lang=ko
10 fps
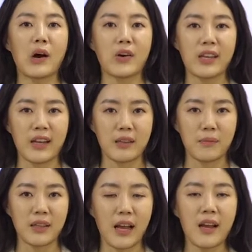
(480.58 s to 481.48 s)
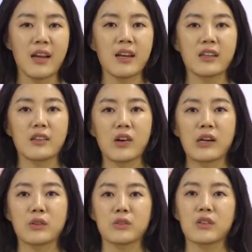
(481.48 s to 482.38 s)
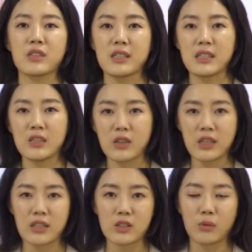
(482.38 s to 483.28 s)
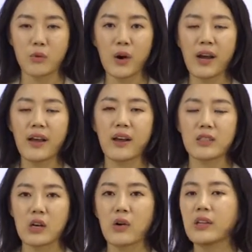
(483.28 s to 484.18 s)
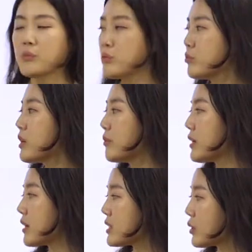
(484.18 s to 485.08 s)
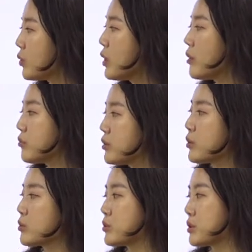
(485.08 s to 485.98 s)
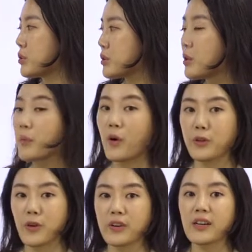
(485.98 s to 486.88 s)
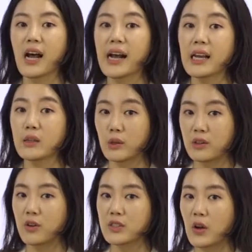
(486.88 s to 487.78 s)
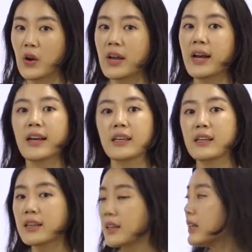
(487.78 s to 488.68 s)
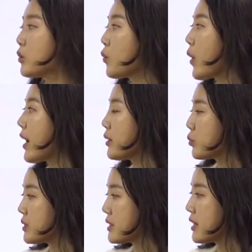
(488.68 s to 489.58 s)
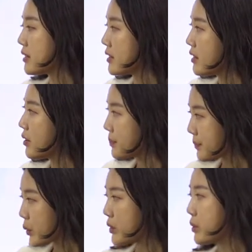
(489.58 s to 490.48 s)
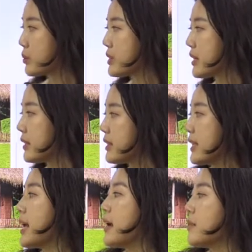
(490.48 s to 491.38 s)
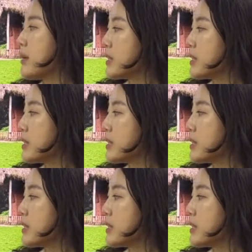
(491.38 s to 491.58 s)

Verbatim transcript: 해도 과언이 아닙니다. 그러한 어떤 지리적인 이점과 자원의 풍부함을 가지고 무역 도시로서 번영을 하게 된 거죠. 이 끼리고아 도시에는요. 고대 도시에는